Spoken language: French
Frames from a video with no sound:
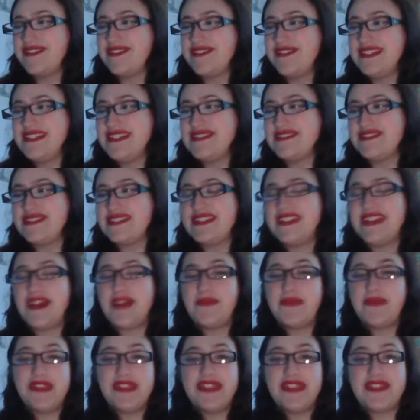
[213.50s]
en lui disant qu'il
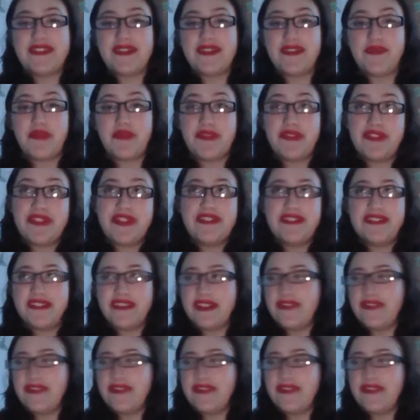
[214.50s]
ira peut-être à sa Serpentard,